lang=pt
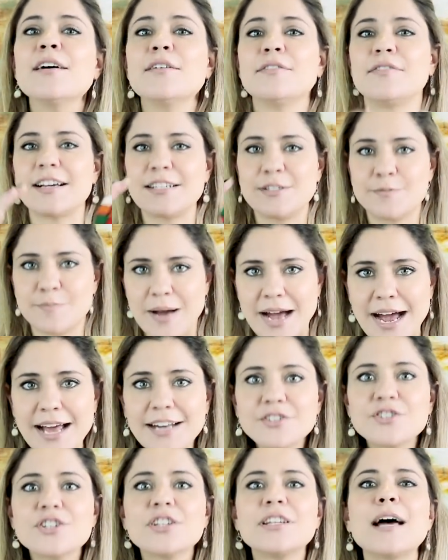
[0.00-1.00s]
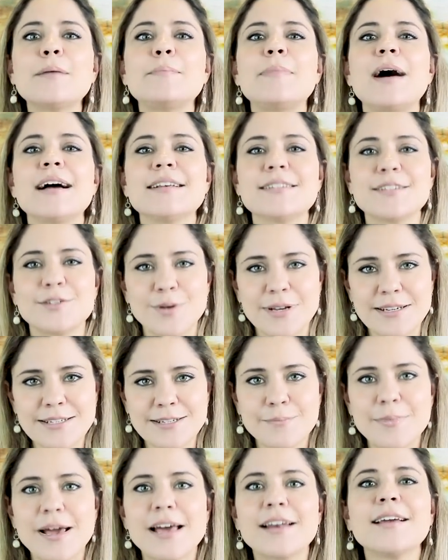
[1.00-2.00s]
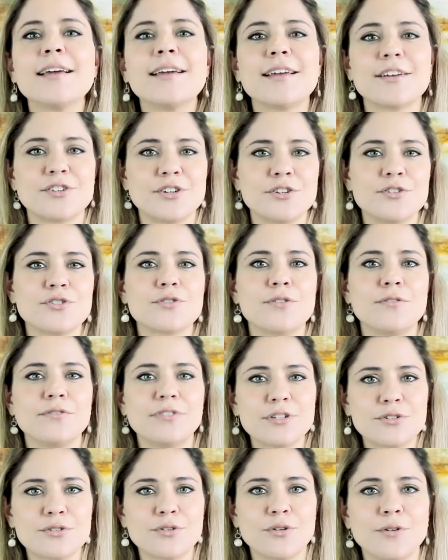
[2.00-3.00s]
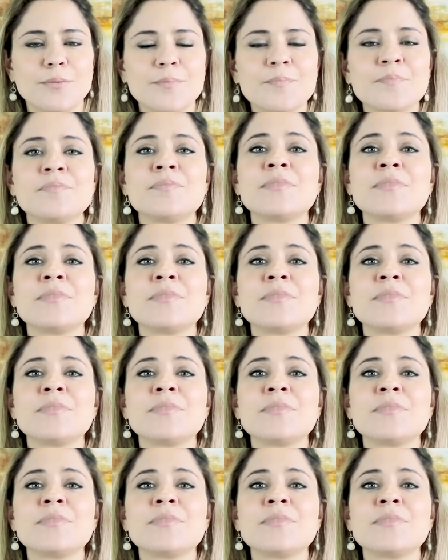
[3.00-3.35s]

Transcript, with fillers: faz parte da base do iceberg que a gente conversou.